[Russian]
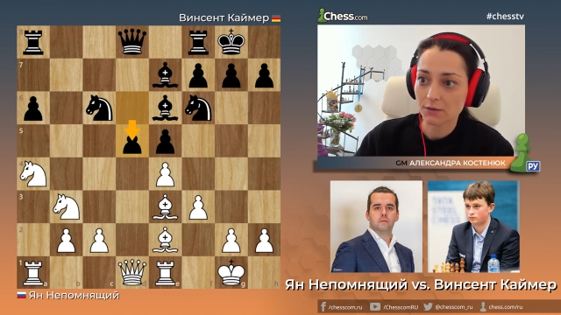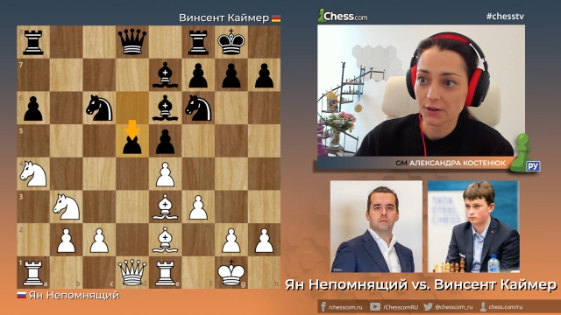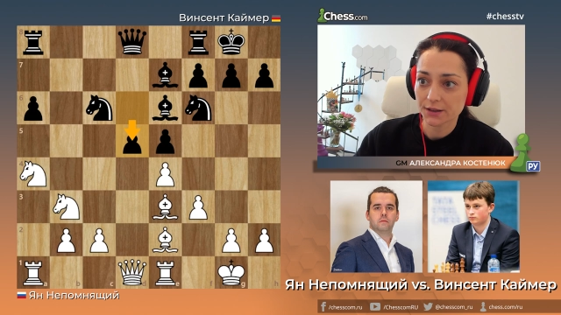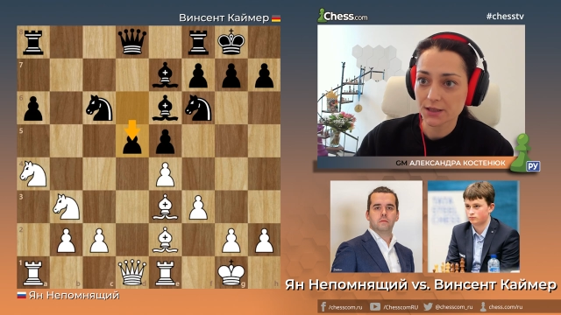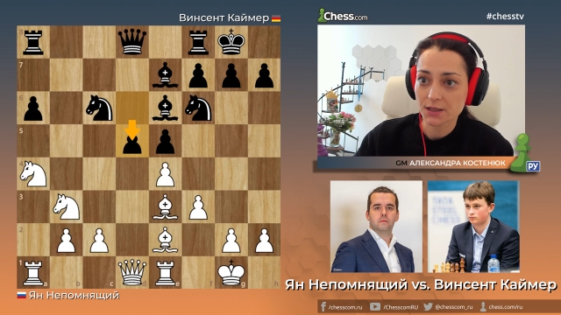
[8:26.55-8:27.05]
в
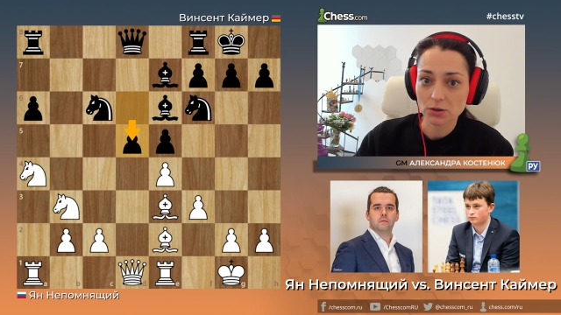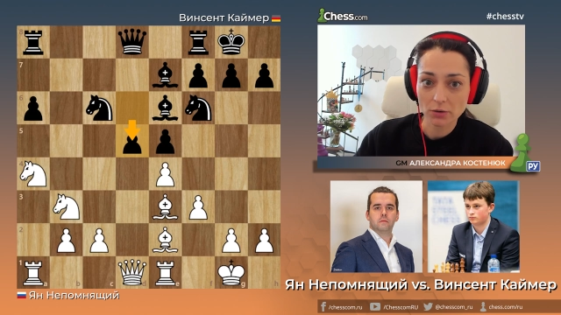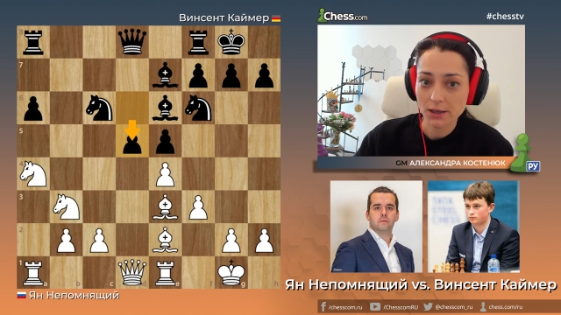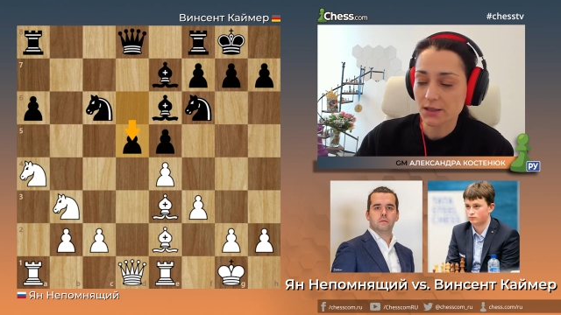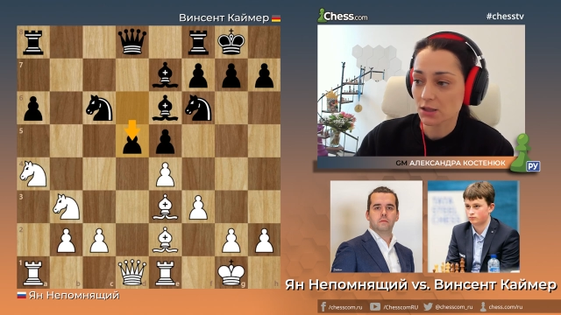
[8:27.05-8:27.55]
этой
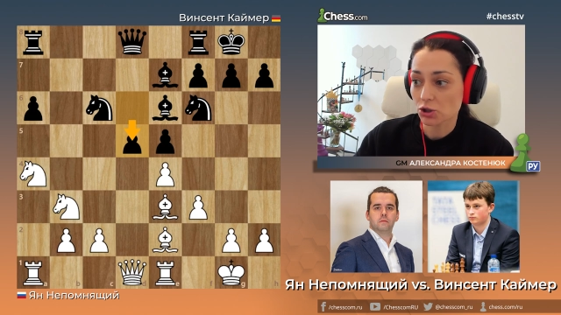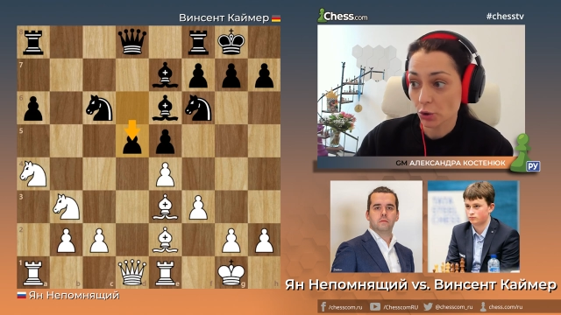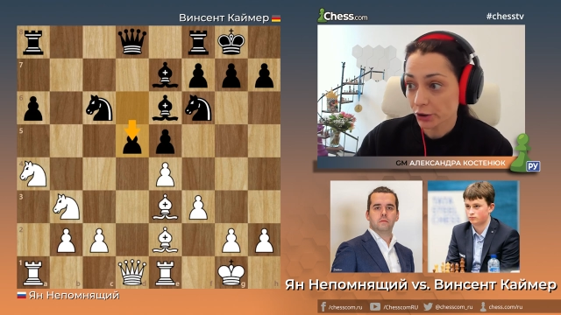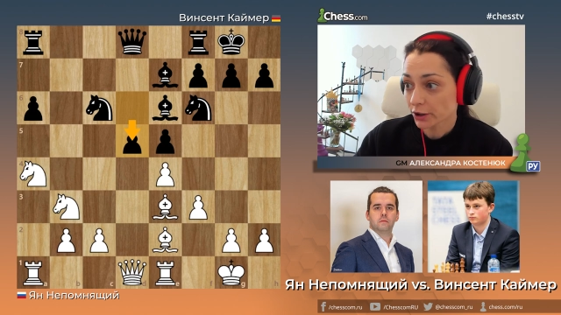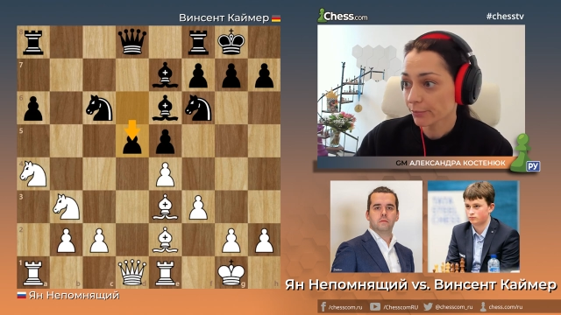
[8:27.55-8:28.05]
ситуации
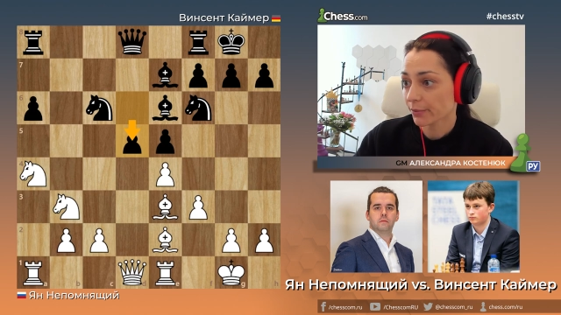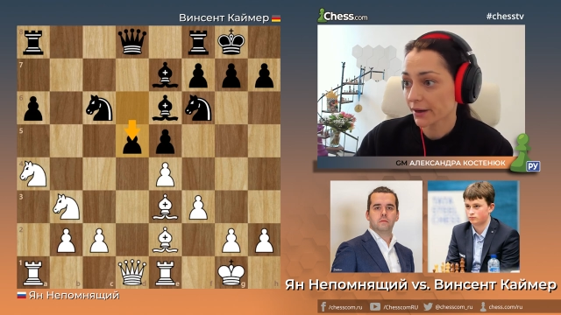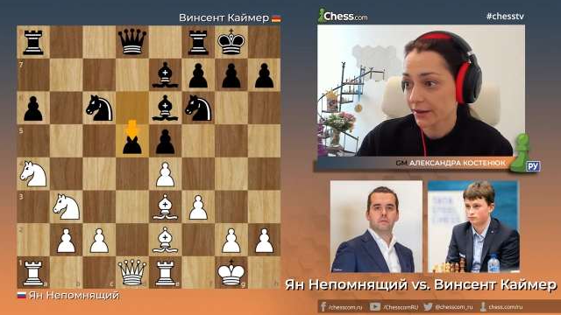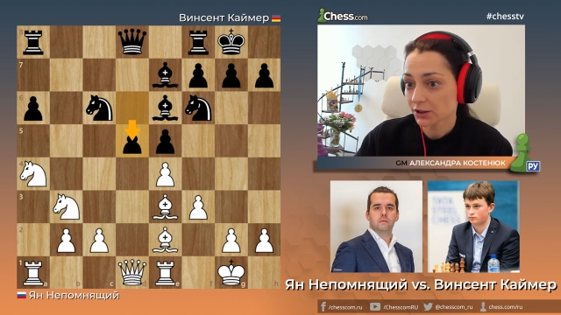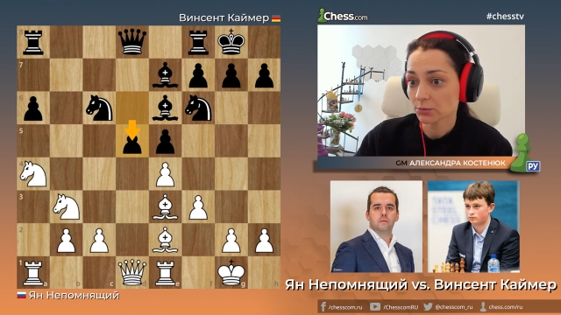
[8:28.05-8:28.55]
черным,
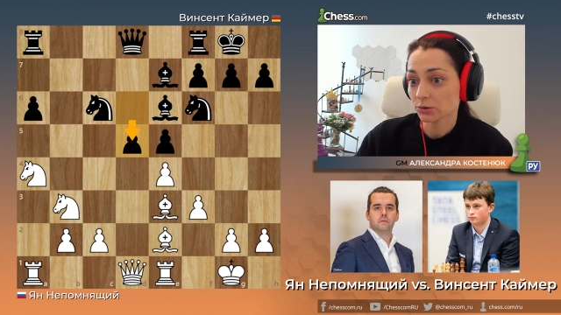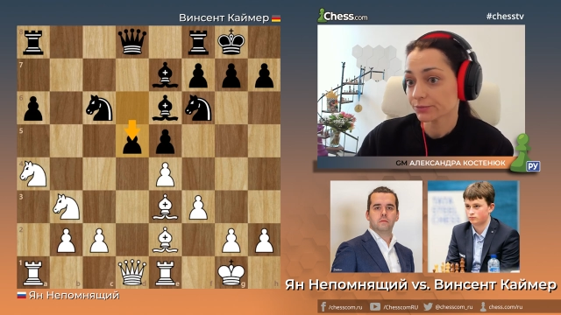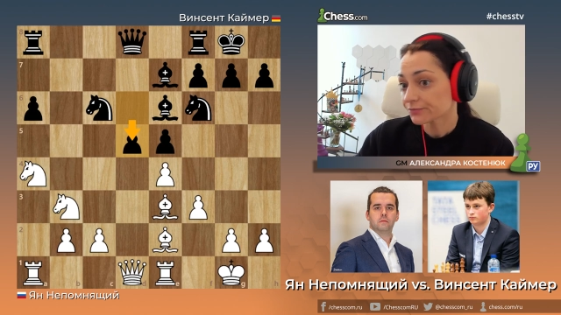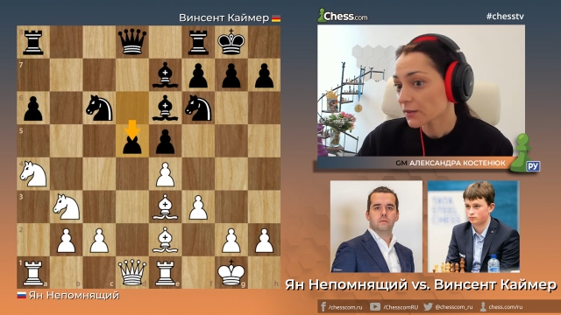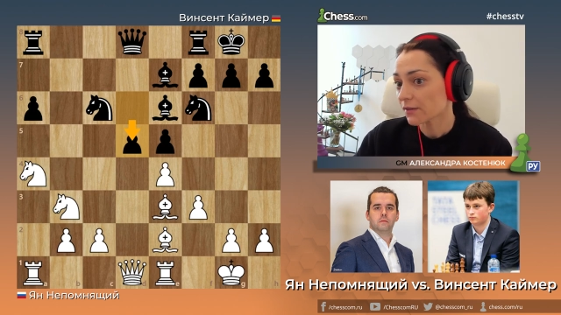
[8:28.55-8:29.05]
поэтому,